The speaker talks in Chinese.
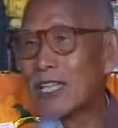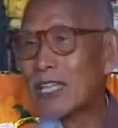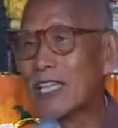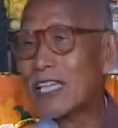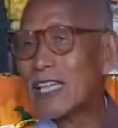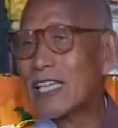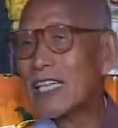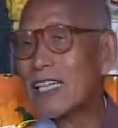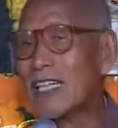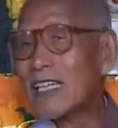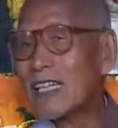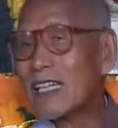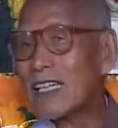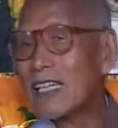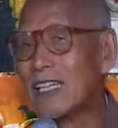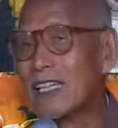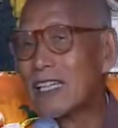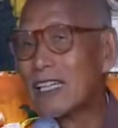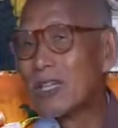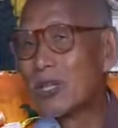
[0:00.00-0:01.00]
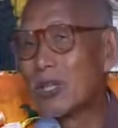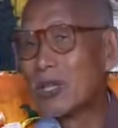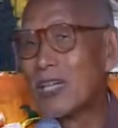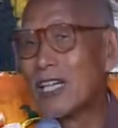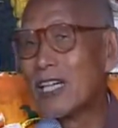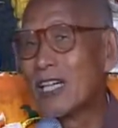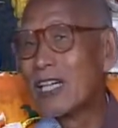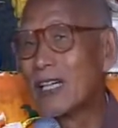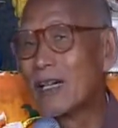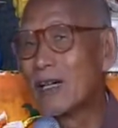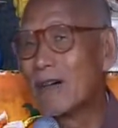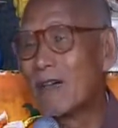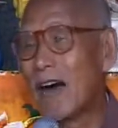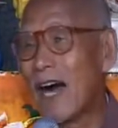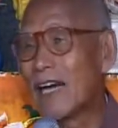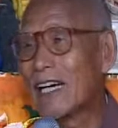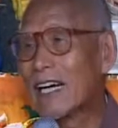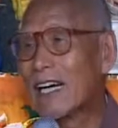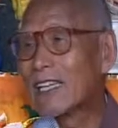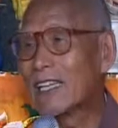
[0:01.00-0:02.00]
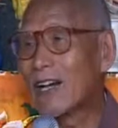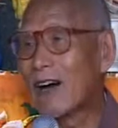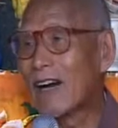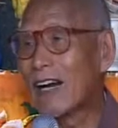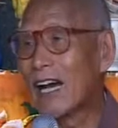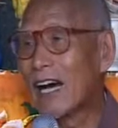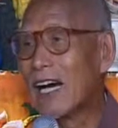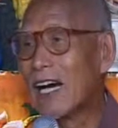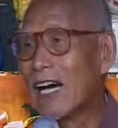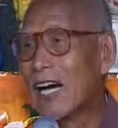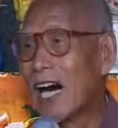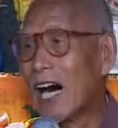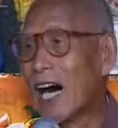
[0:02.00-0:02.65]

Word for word: 起去，晚上到了。